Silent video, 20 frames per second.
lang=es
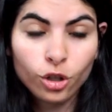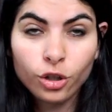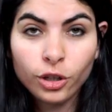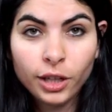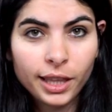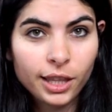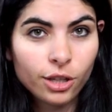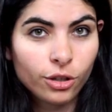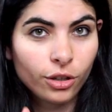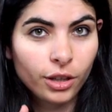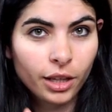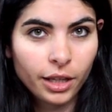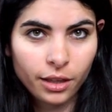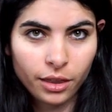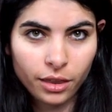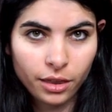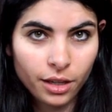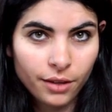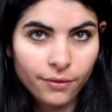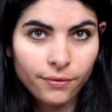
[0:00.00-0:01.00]
todo lo que digo
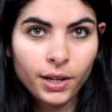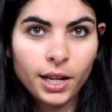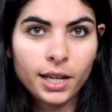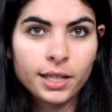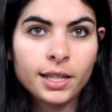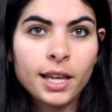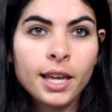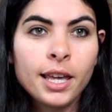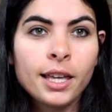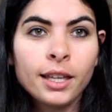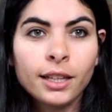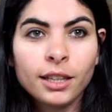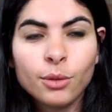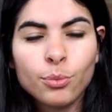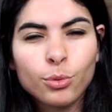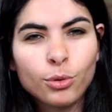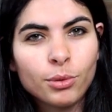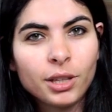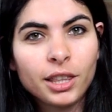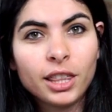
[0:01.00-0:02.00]
de cifras,
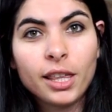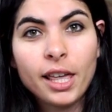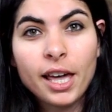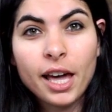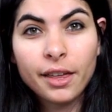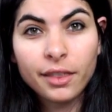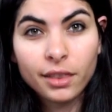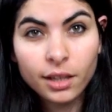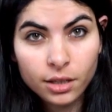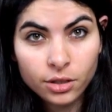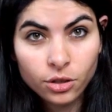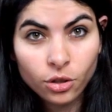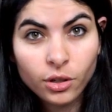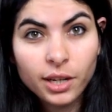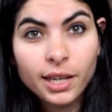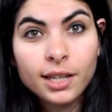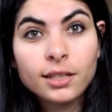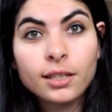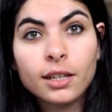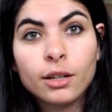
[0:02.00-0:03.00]
de publicidad, de
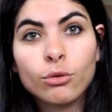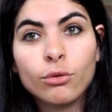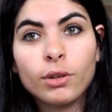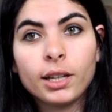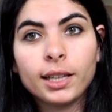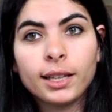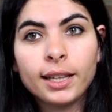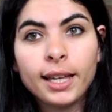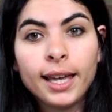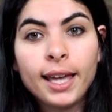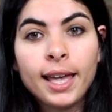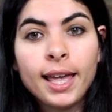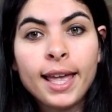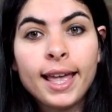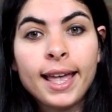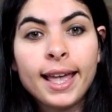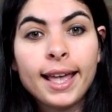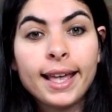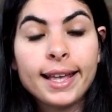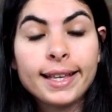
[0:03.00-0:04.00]
historias que cuente,
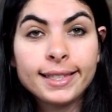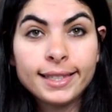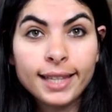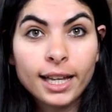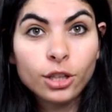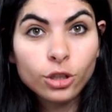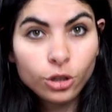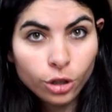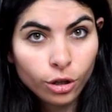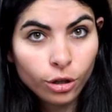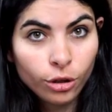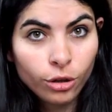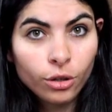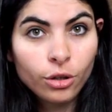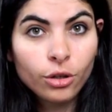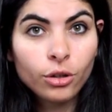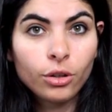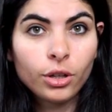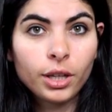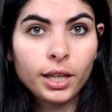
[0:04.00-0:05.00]
está
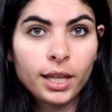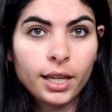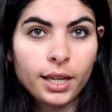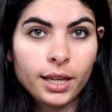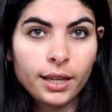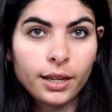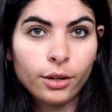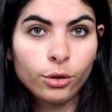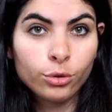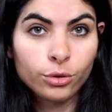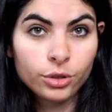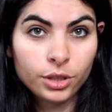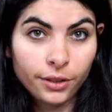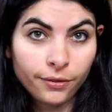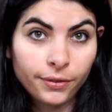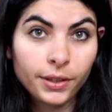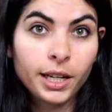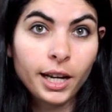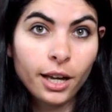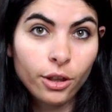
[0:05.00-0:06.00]
todo eh,
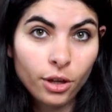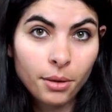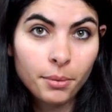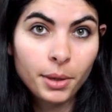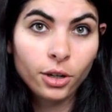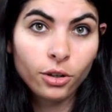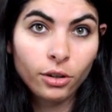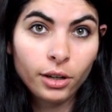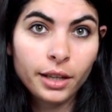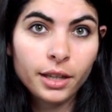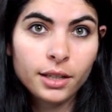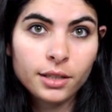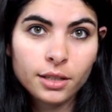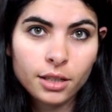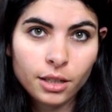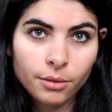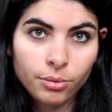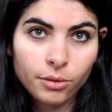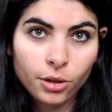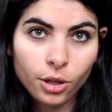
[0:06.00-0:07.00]
justificado abajo en la
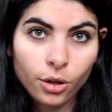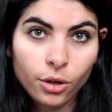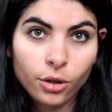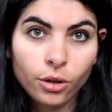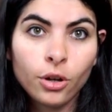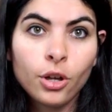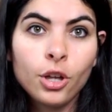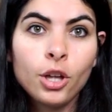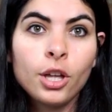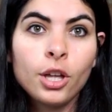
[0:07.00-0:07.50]
descripción.